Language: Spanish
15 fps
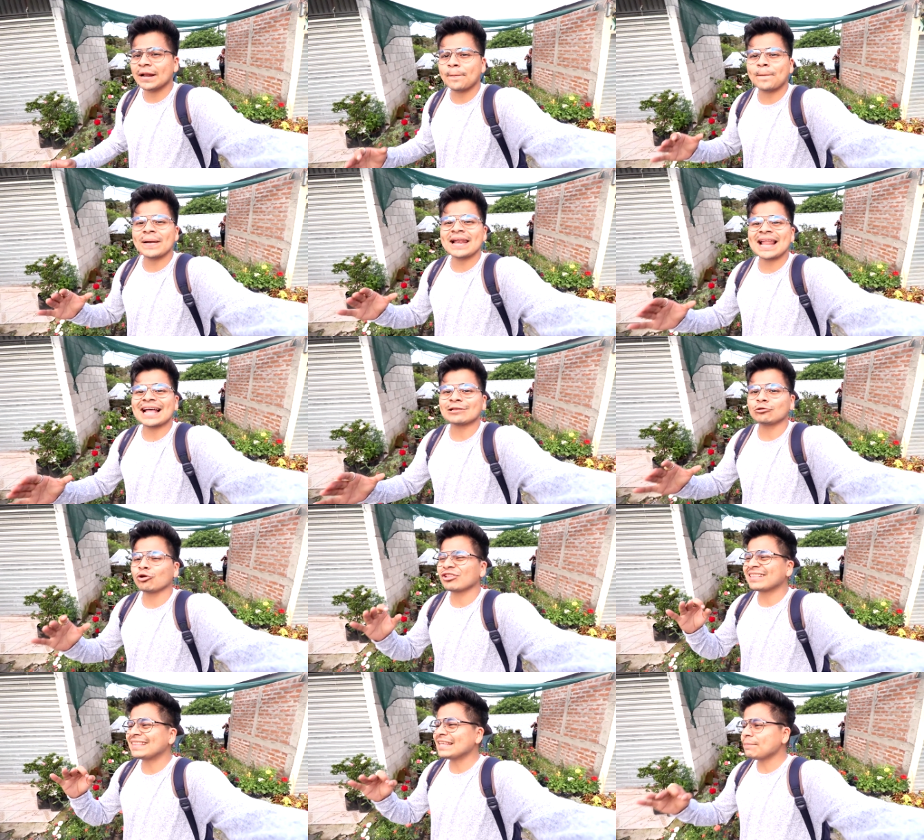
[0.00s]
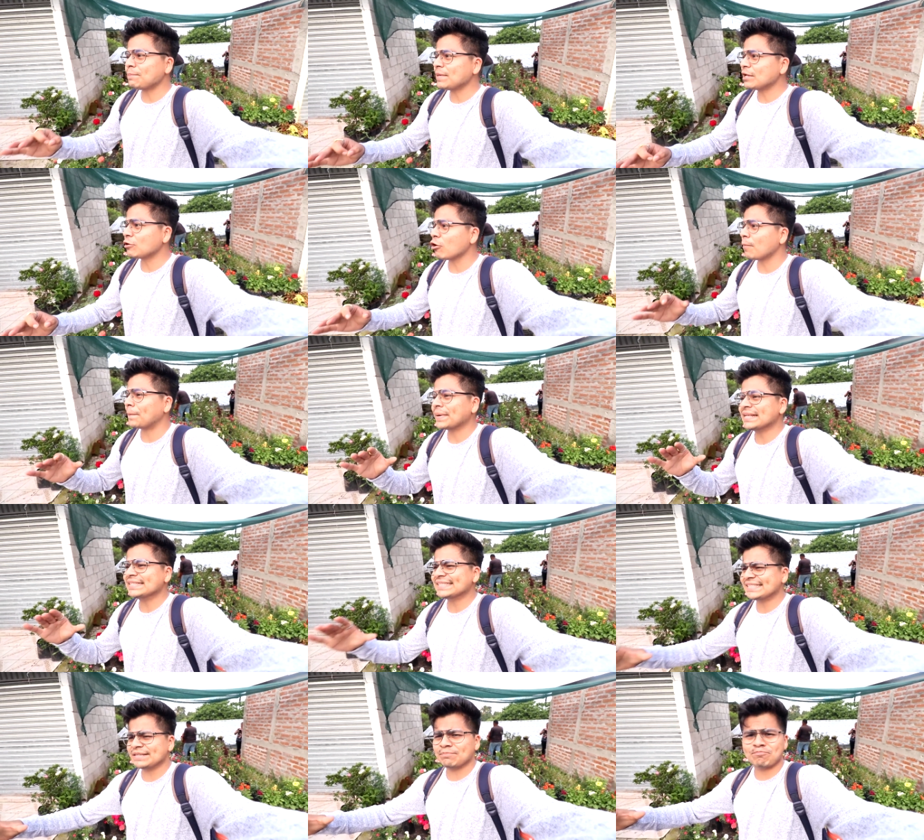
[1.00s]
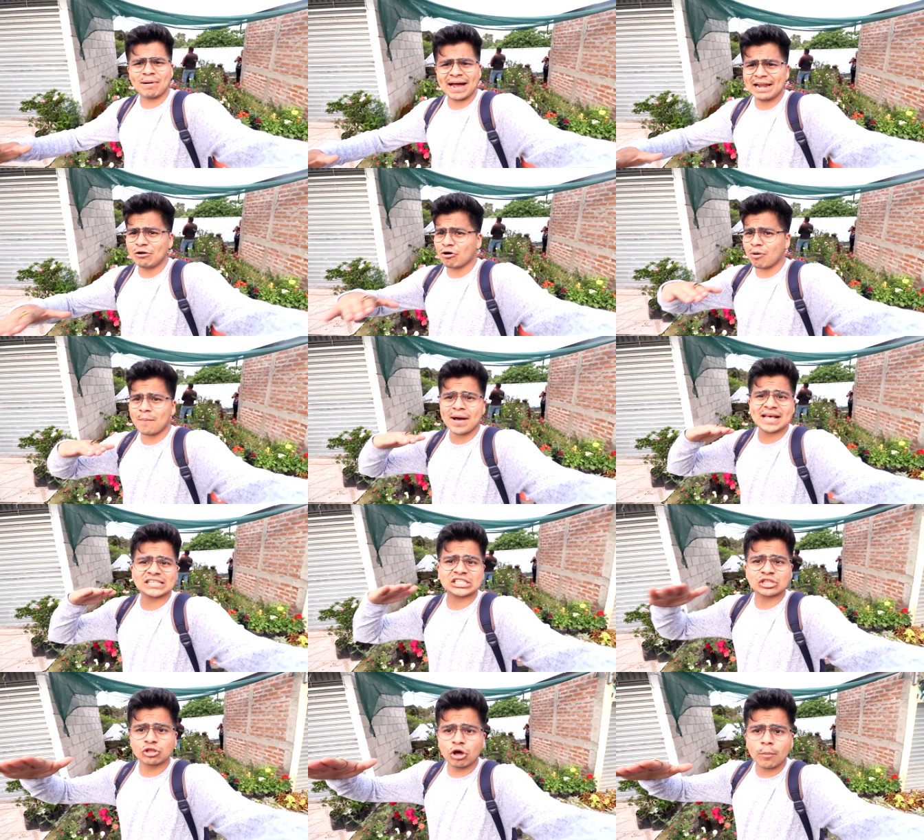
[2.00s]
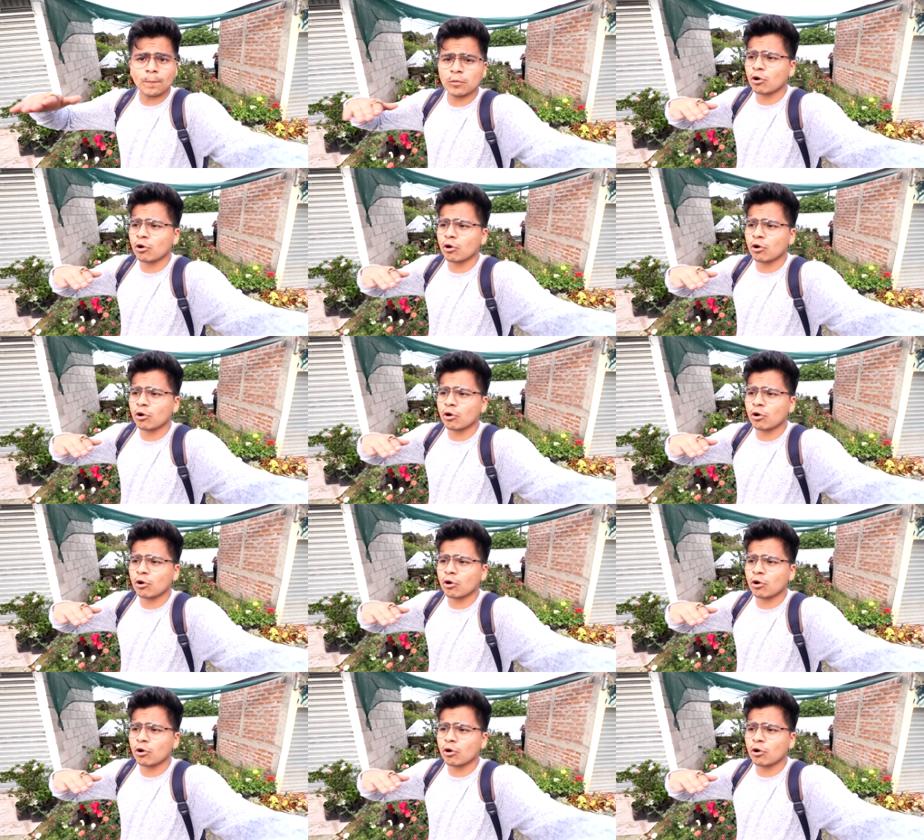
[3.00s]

El plato típico principal, lo más top,